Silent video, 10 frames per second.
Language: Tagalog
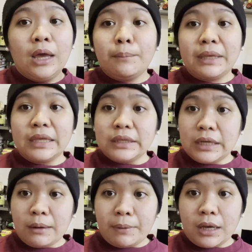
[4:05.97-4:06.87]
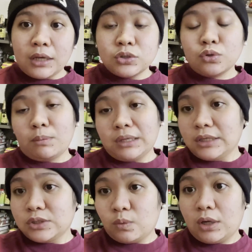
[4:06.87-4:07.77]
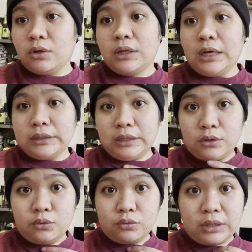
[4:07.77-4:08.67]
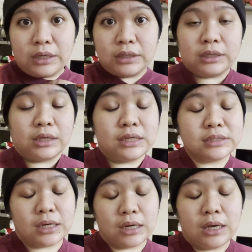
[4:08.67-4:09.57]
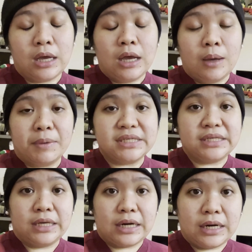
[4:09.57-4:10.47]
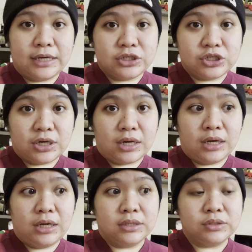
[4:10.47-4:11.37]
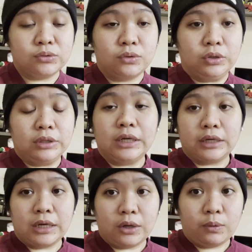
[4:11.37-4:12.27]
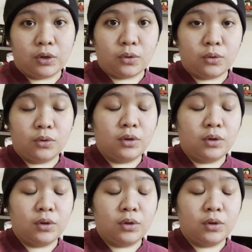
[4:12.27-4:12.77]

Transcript: May natira pa. So, might as well. Yun na lang ginalutuin natin kaysa masira lang siya. So, yun na lang gagawin ko.